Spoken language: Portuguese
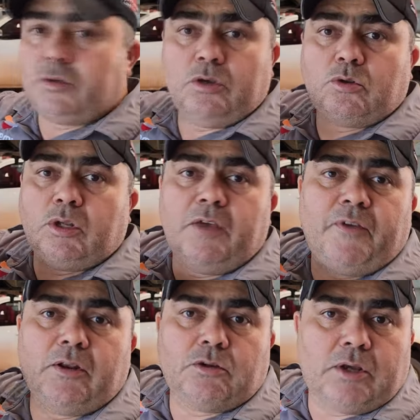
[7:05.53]
Eu não estou nem
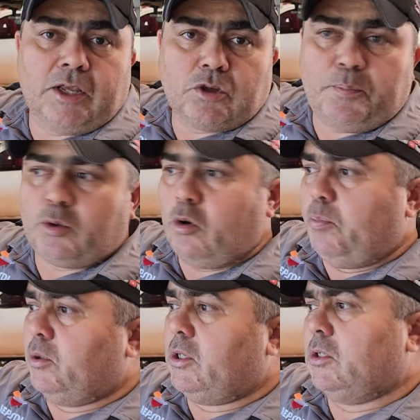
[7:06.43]
falando que o cliente optou
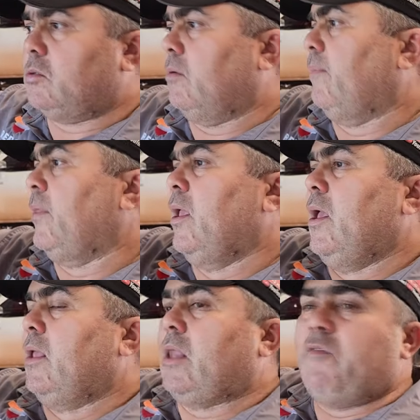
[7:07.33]
por isso.
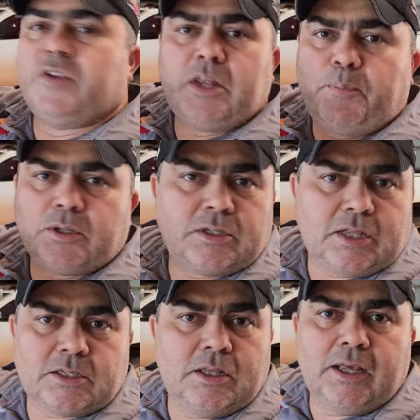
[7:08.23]
Talvez ele possa
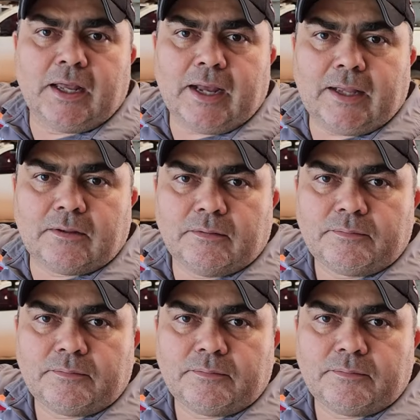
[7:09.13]
ter sido enganado.